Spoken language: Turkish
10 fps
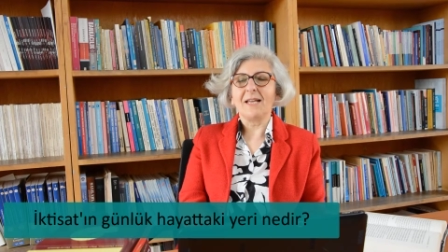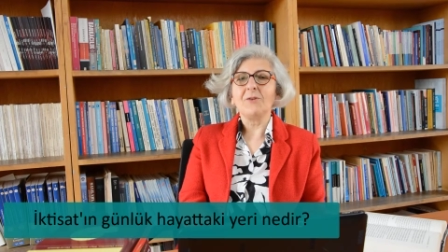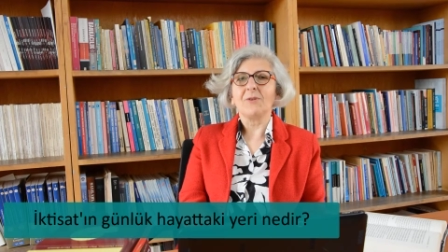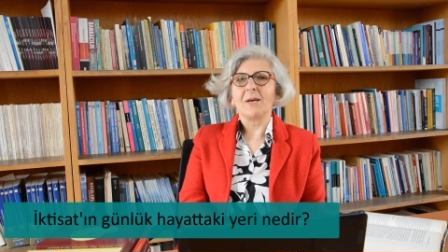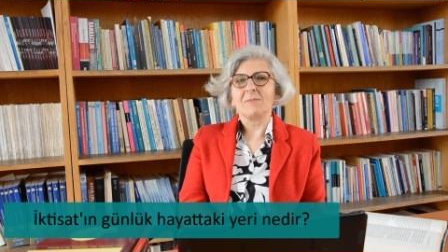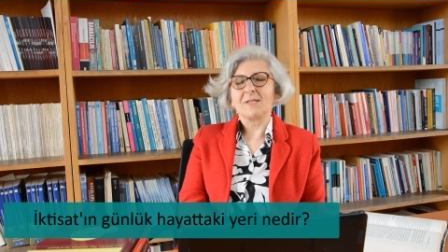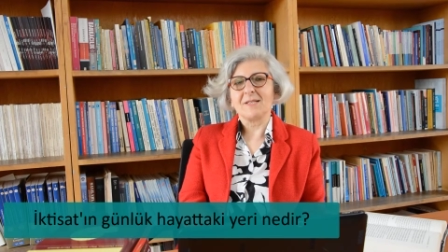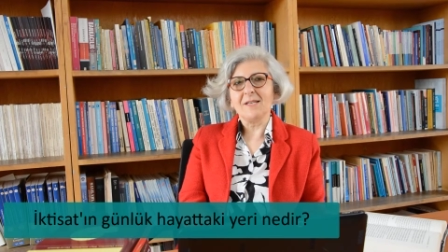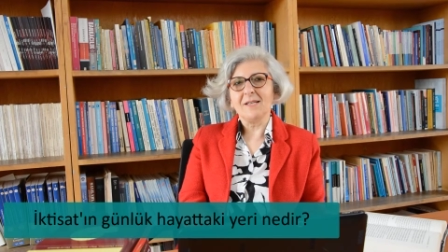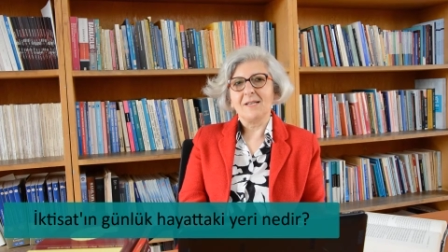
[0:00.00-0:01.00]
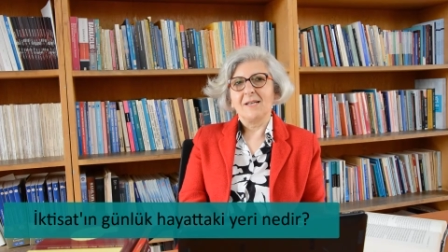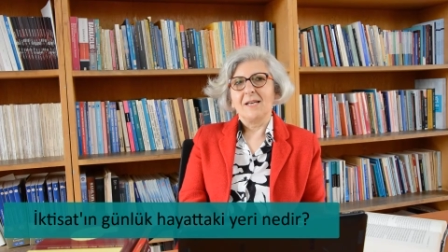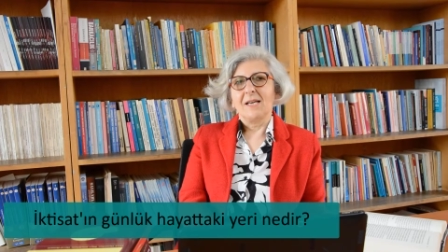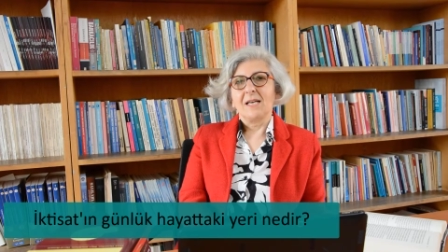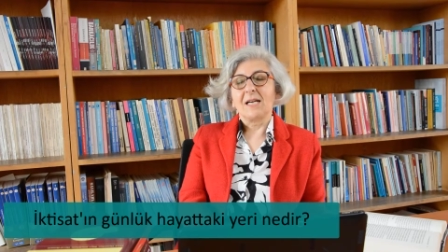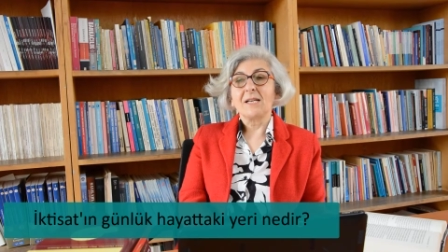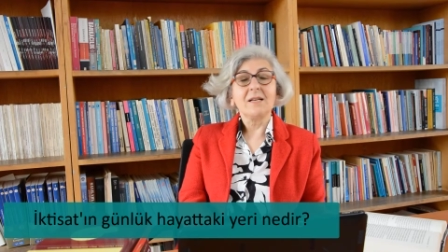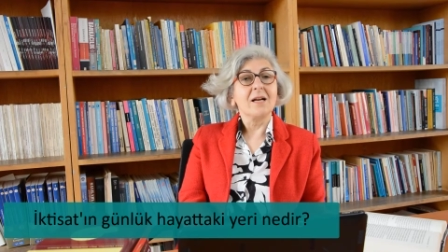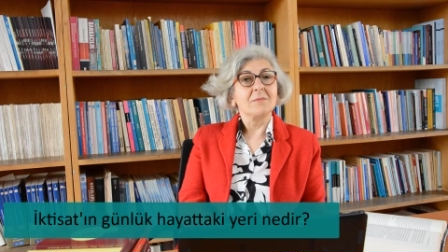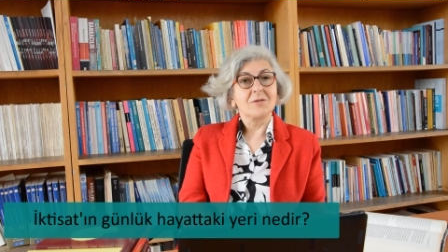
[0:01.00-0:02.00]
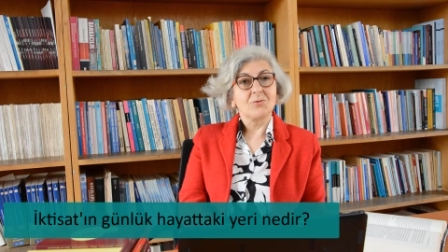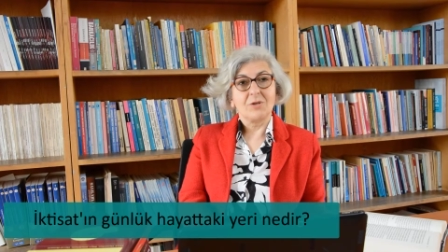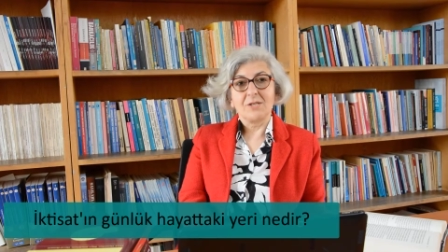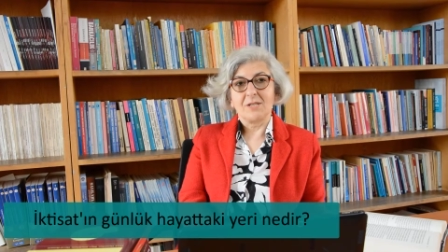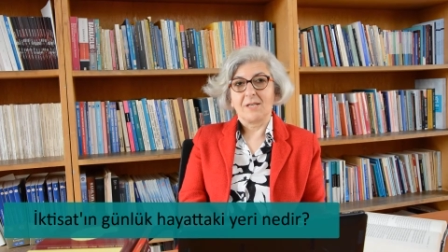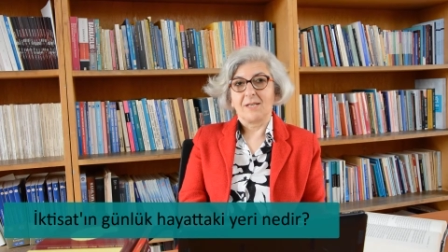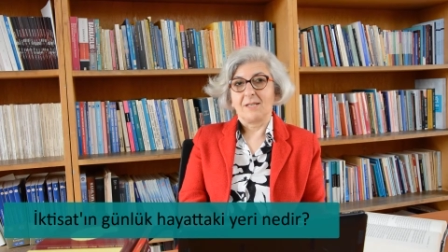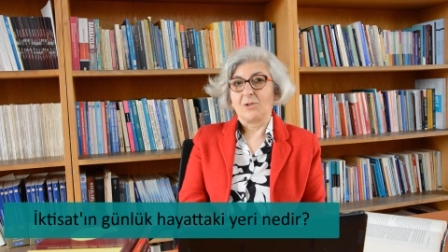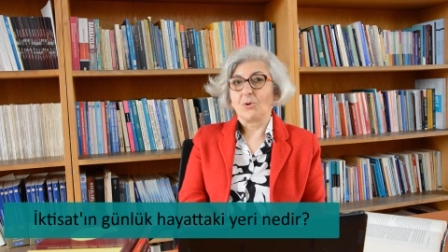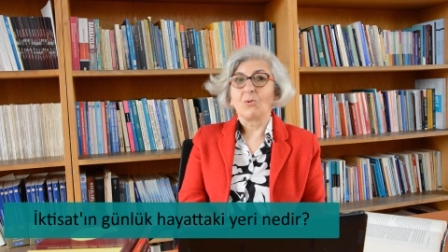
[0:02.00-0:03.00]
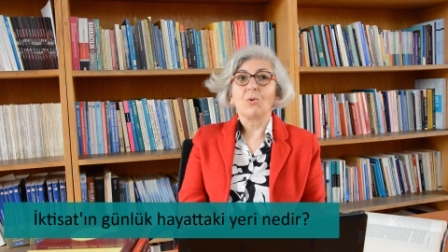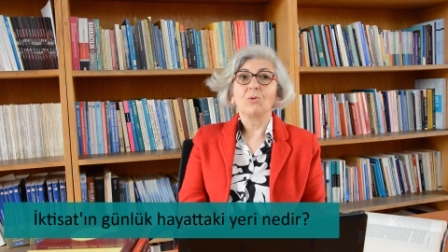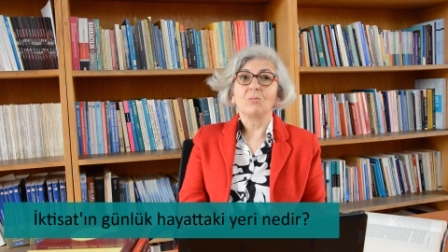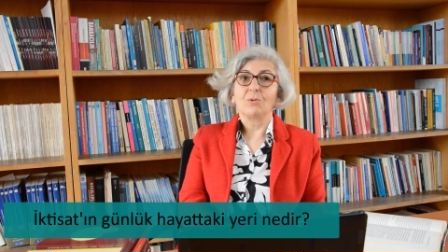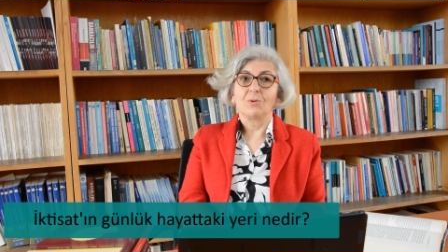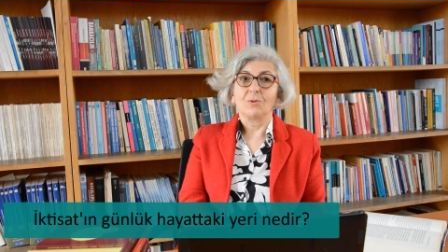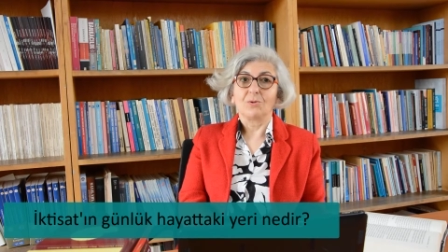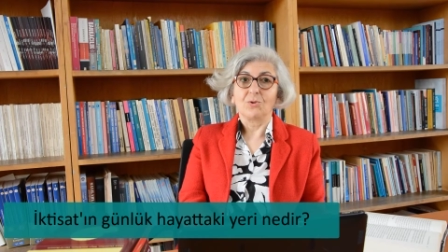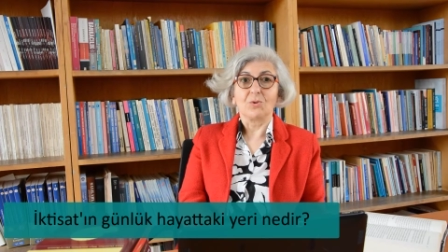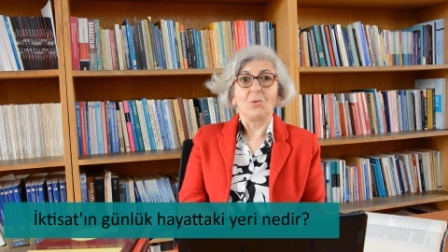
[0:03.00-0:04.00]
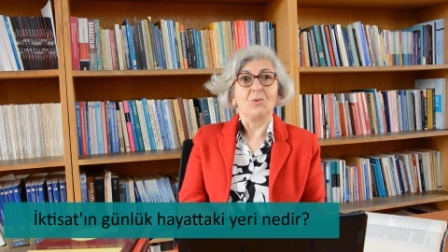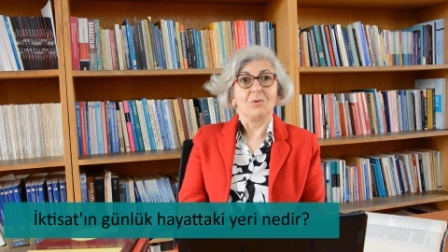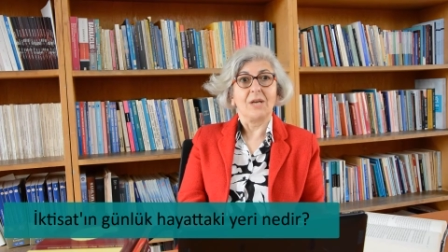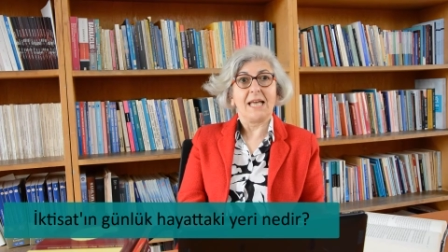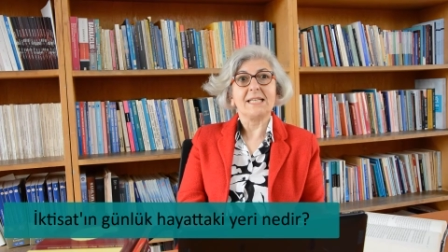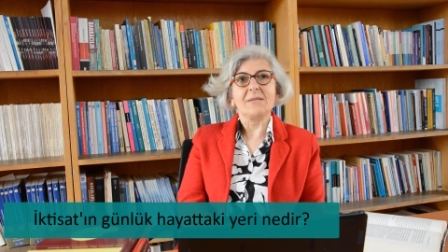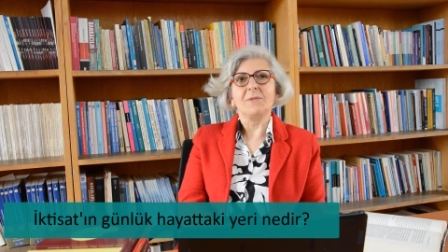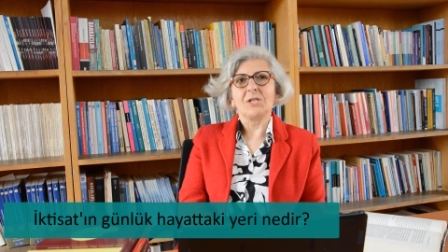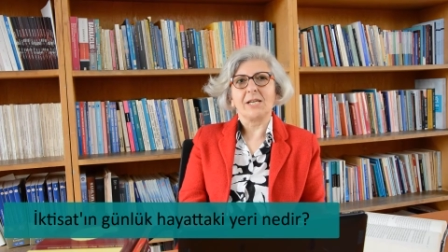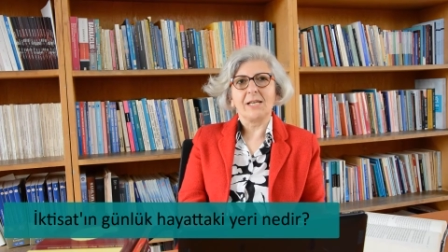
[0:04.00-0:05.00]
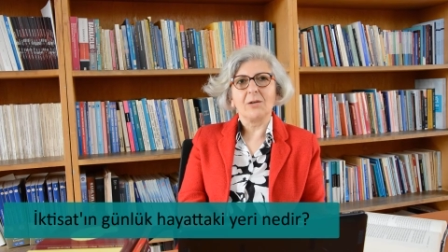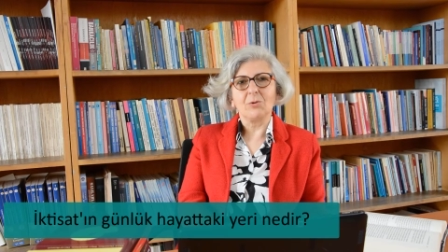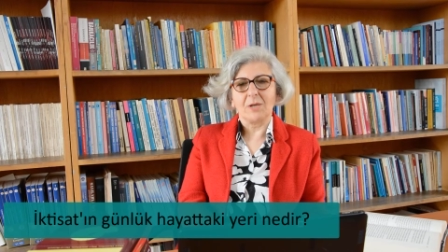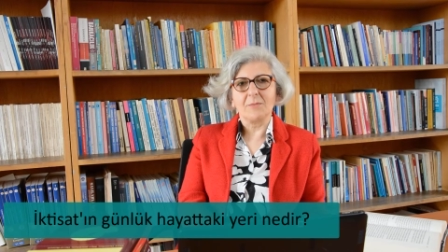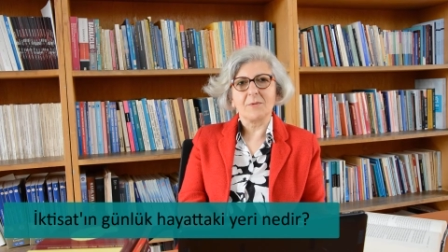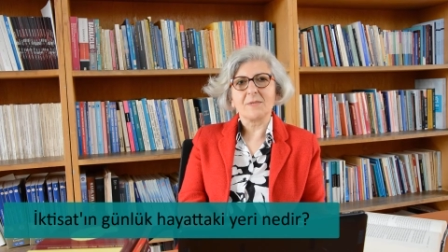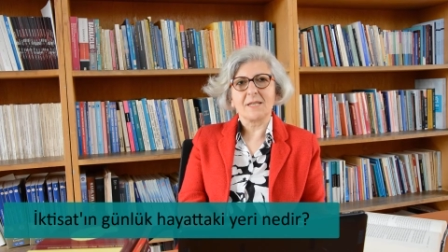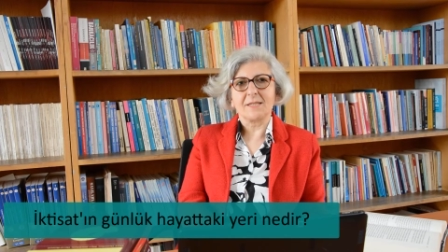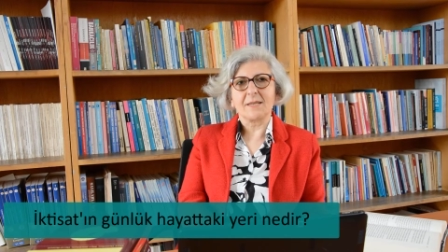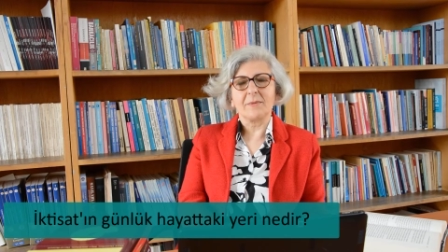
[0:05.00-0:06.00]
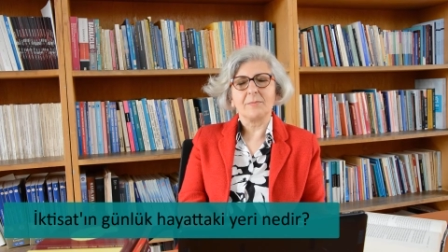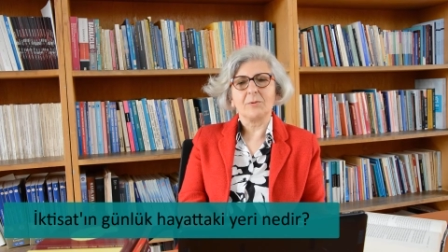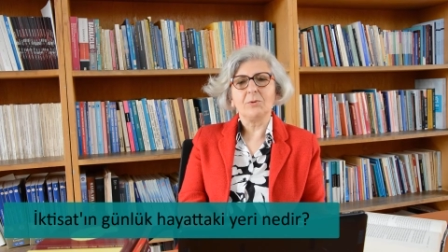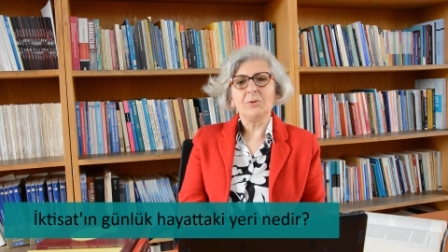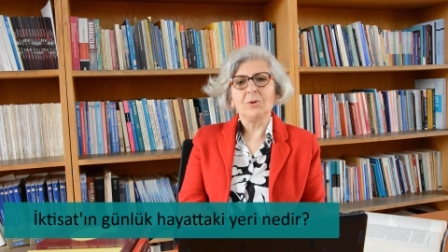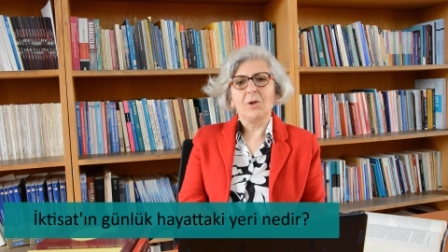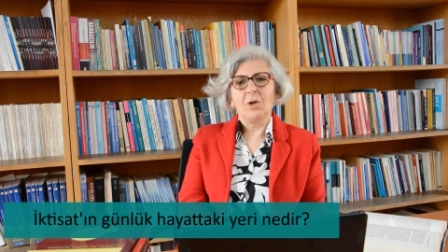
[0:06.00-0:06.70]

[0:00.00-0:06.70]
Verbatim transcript: en önemlisi karar alma sürecini çok olumlu, çok etkin bir şekilde kullanmamıza da sebep olur.